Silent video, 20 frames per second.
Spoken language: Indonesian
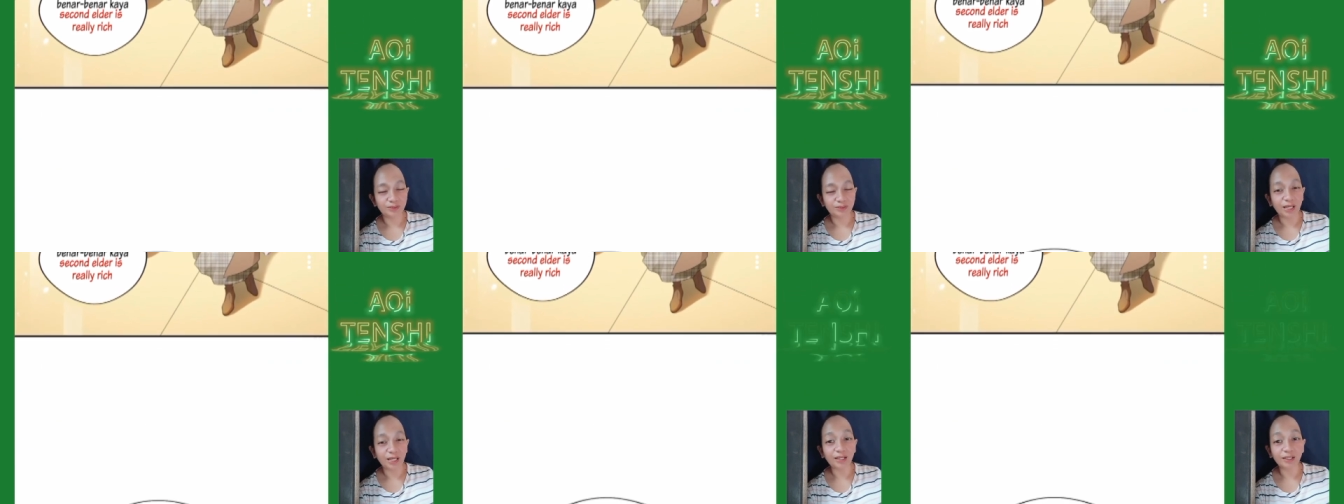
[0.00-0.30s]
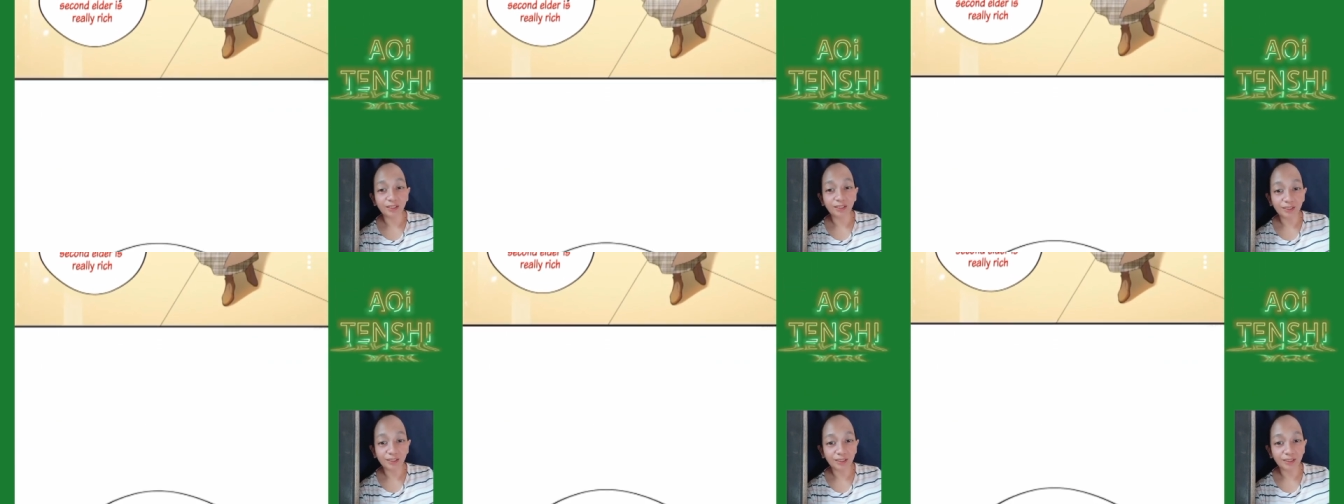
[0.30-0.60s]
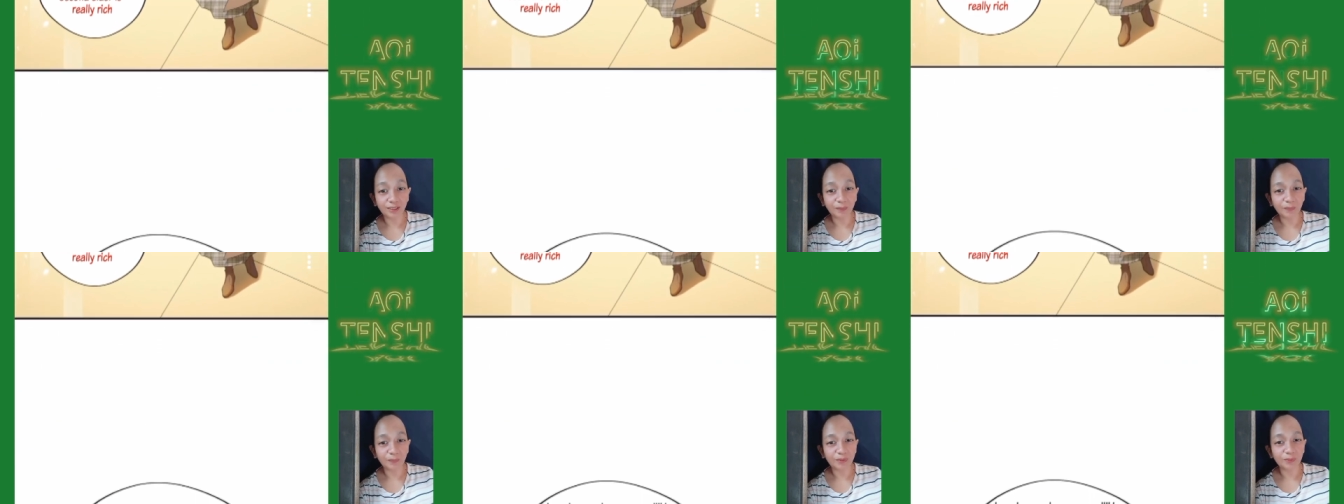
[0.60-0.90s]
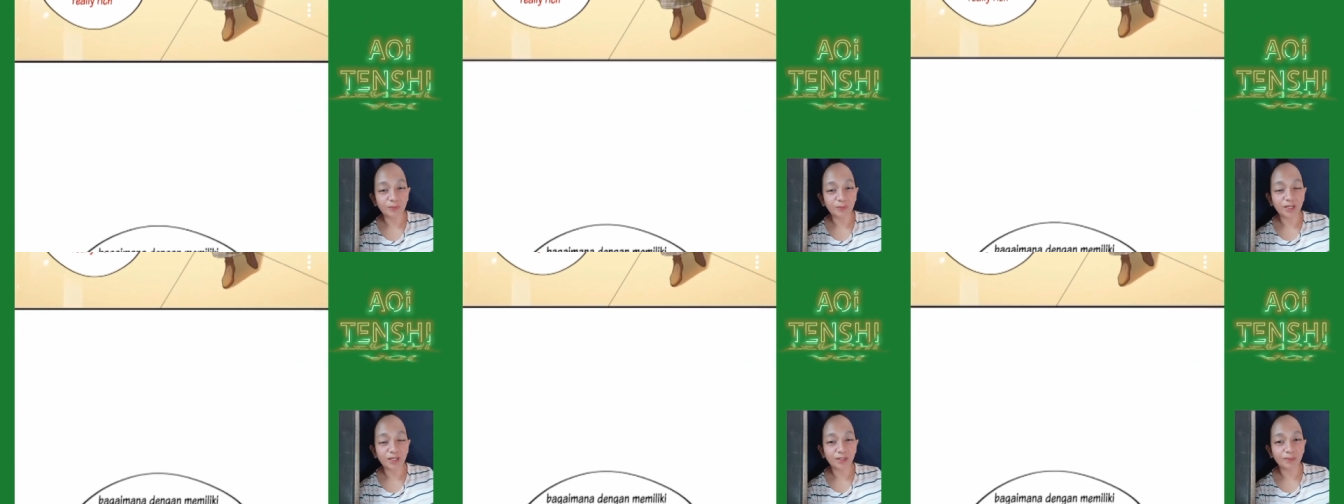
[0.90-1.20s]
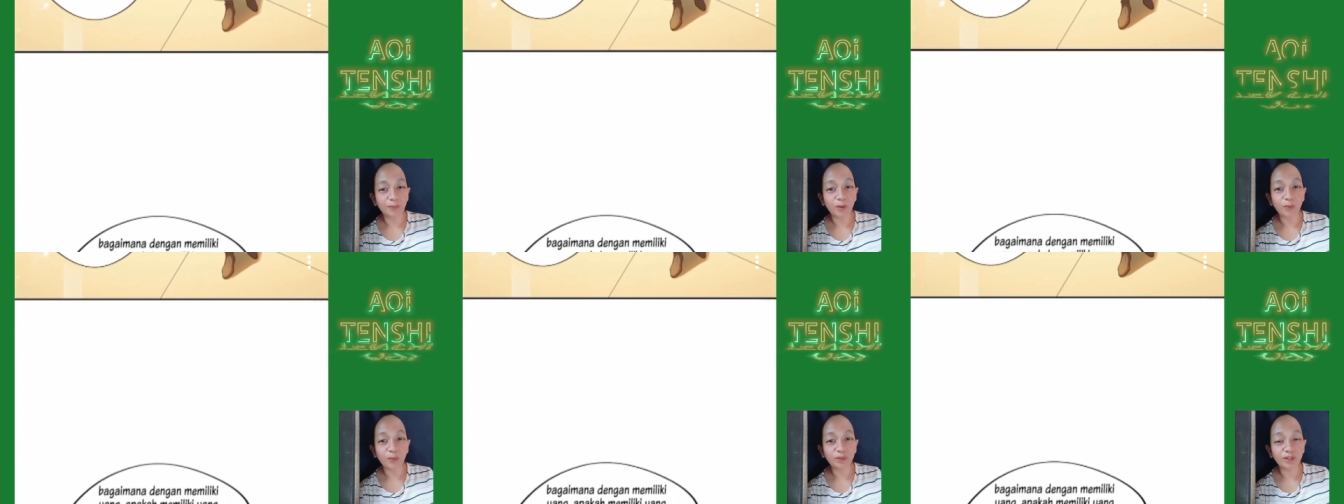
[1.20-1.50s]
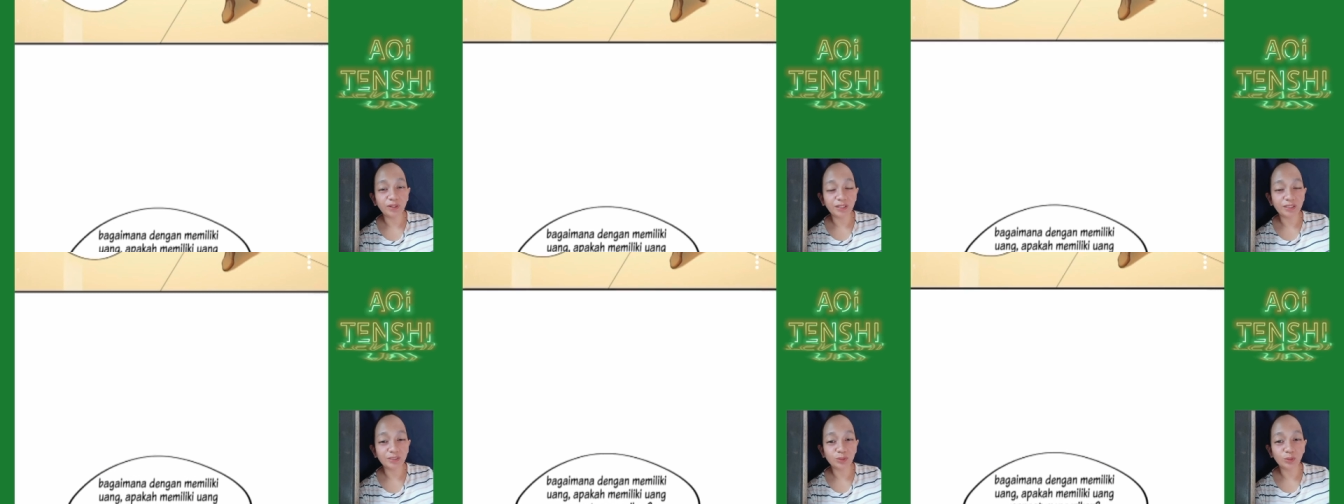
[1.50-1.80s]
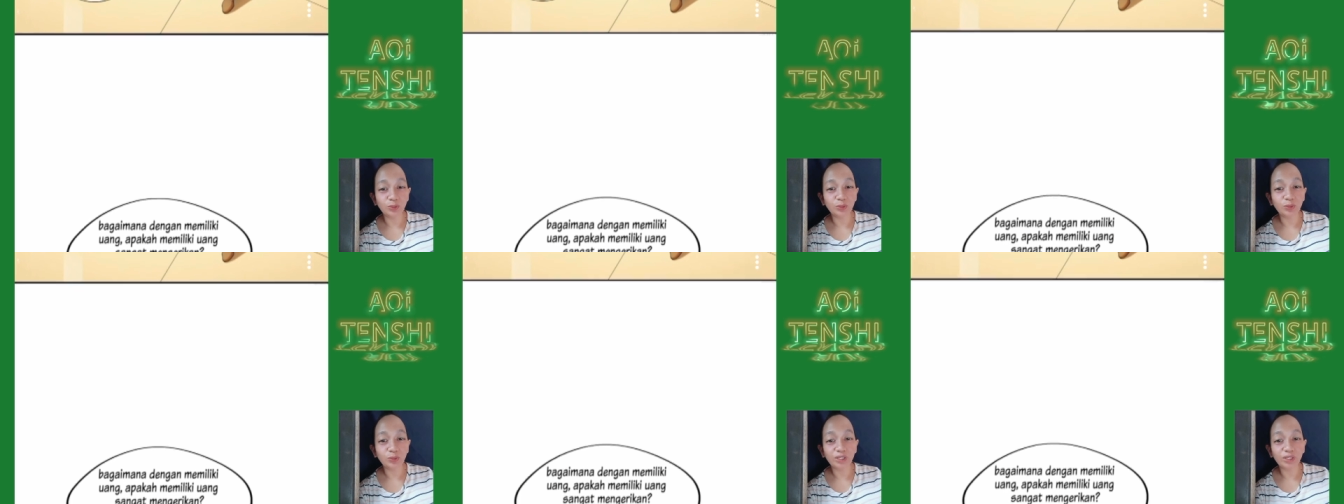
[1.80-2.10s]
cakep dia udah mau nggak
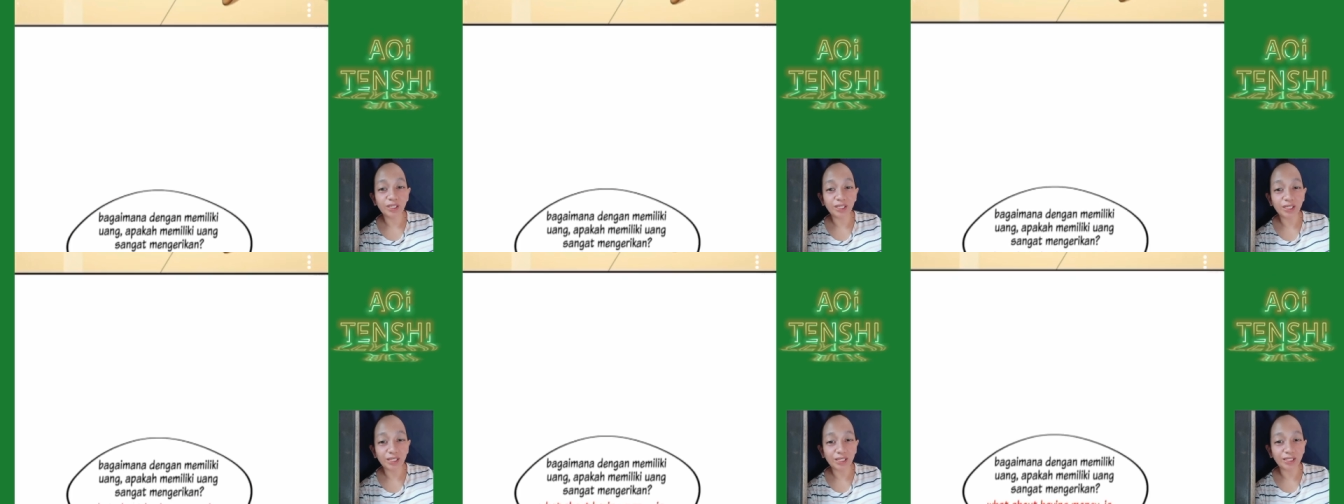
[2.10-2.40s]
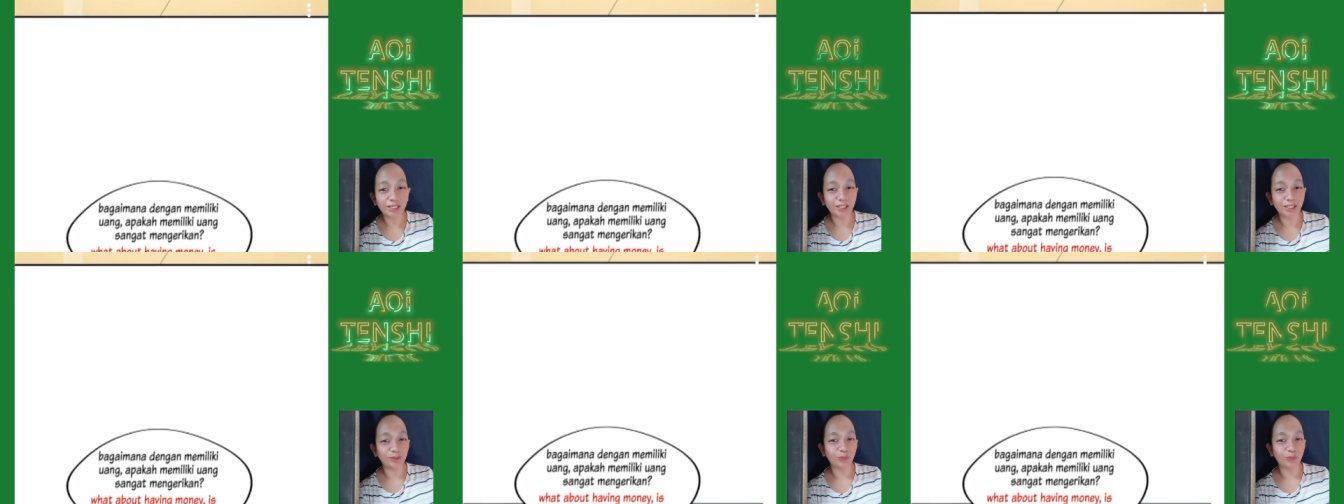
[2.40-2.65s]
dijodohin